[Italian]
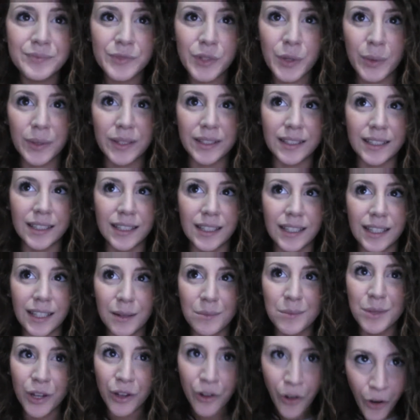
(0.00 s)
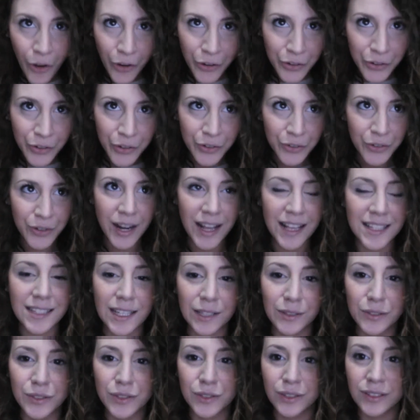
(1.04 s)
Quindi il mio nonno non è
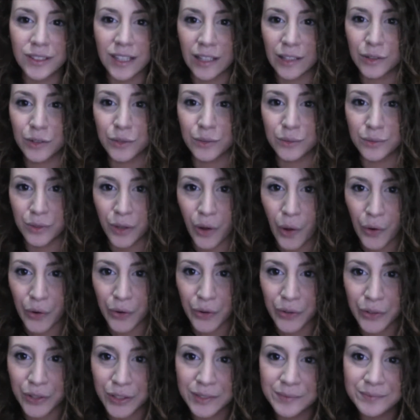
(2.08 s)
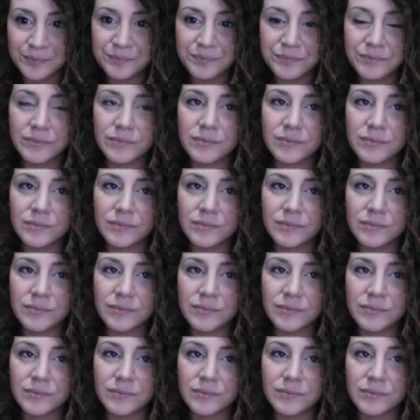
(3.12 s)
stato soltanto un nonno,